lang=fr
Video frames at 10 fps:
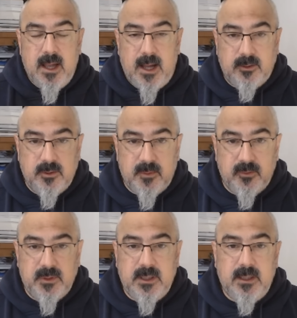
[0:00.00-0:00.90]
à
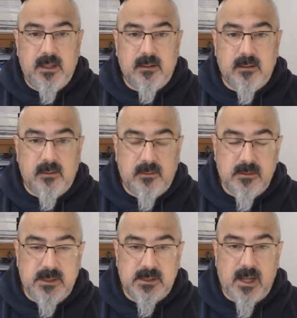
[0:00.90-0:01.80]
demander euh,
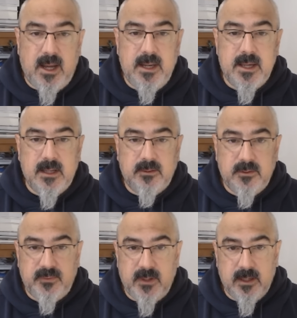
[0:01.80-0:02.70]
aux Israéliens
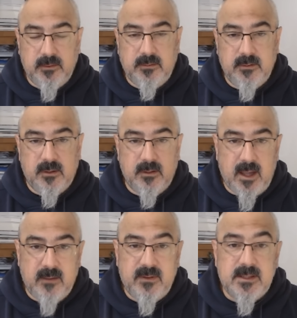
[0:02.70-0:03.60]
de faire une
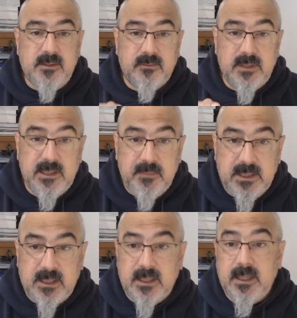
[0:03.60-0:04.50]
invasion
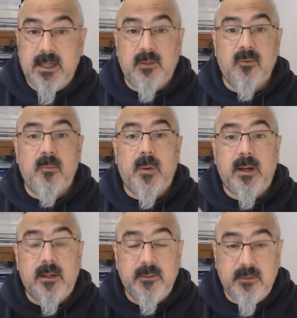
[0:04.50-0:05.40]
limitée et non
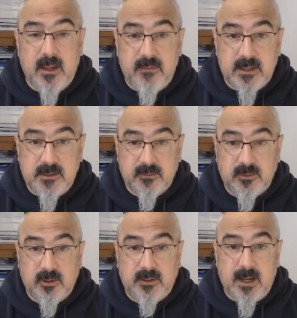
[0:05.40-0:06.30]
pas une invasion
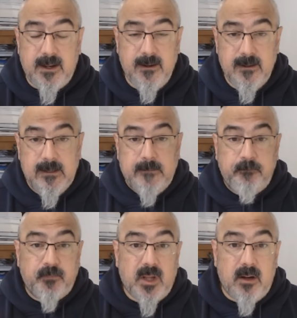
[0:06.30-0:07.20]
totale.
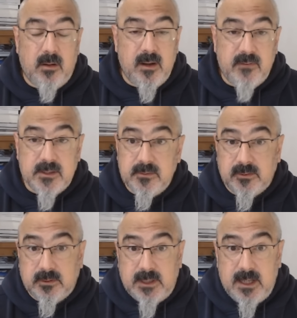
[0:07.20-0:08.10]
Alors l'invasion
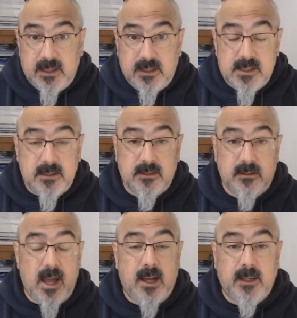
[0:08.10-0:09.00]
totale était ce
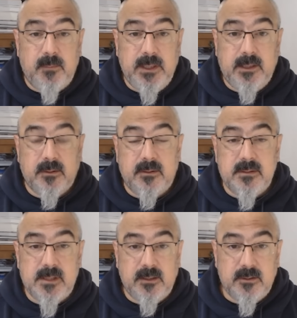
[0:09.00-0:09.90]
la réplique
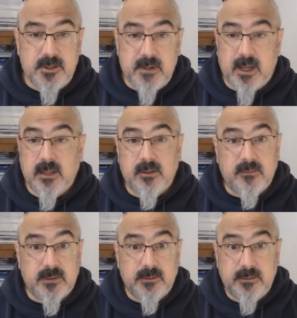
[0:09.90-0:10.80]
de celle de juin
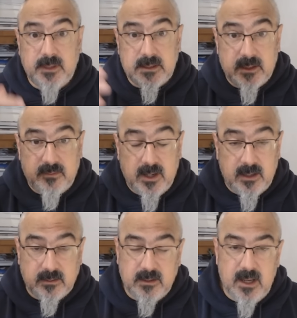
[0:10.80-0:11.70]
82, à
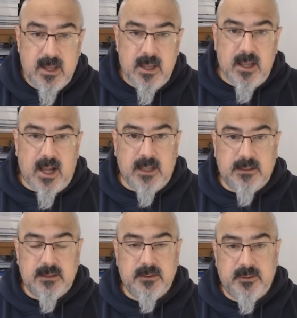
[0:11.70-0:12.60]
savoir
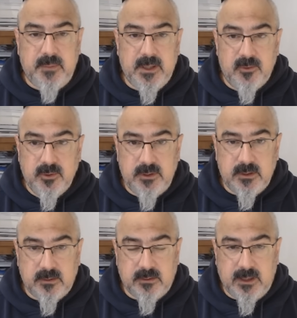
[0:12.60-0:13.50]
atteindre Beyrouth
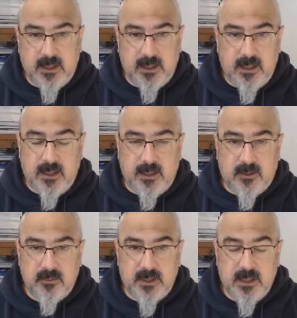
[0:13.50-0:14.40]
et, et,
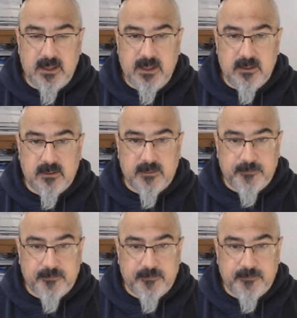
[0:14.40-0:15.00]
conquérir